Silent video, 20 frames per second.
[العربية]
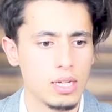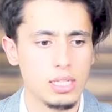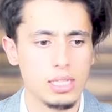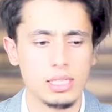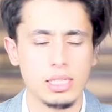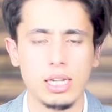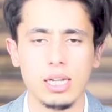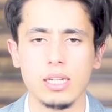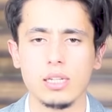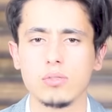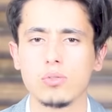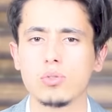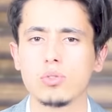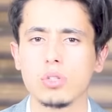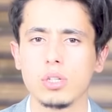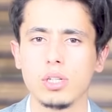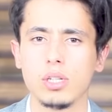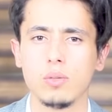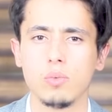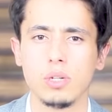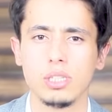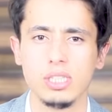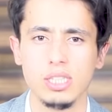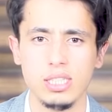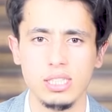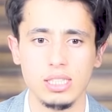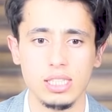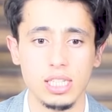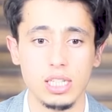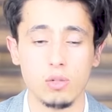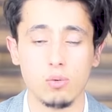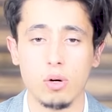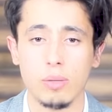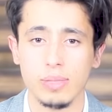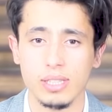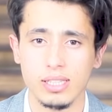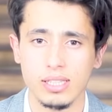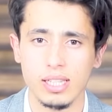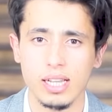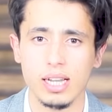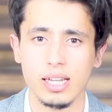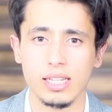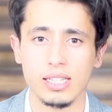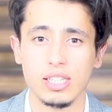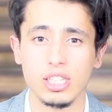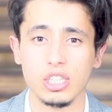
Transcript: حينها لن تصغي للوازع الديني وبالتالي